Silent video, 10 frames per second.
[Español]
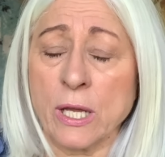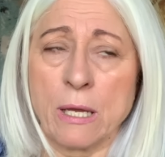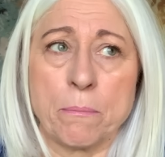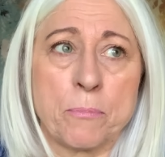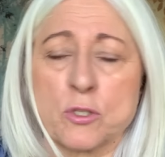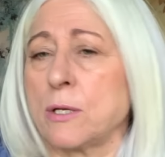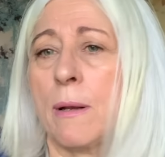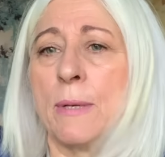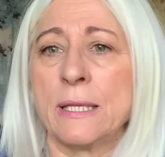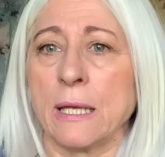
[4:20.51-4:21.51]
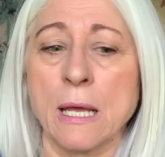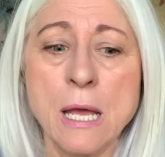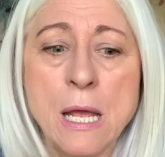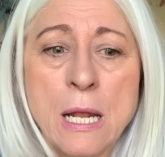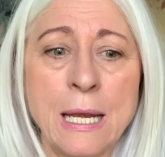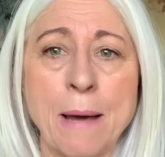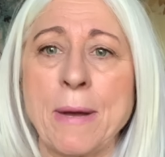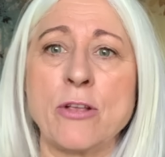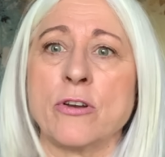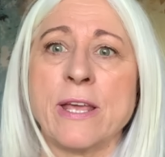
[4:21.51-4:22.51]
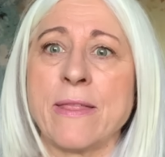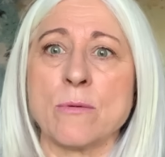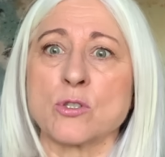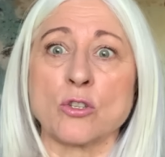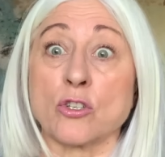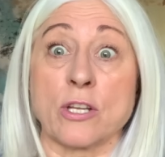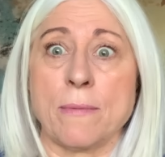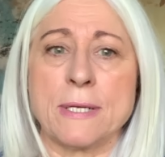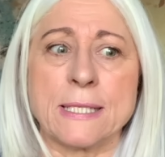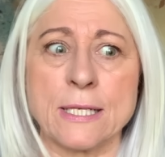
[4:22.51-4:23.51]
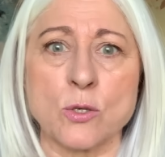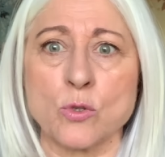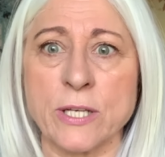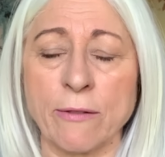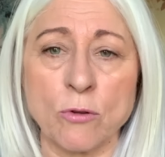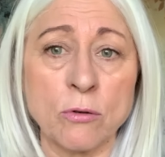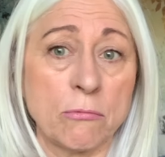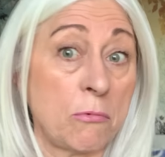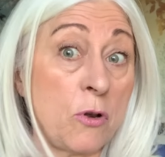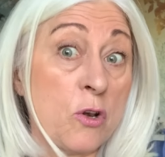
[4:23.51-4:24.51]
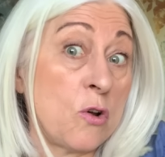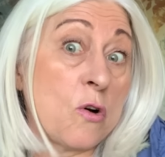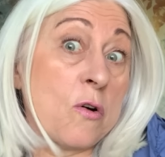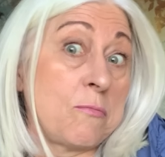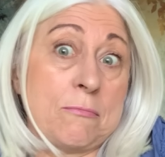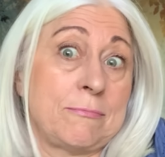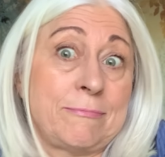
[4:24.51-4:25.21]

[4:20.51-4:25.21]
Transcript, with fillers: que posiblemente la mayoría de vosotros que me esté escuchando no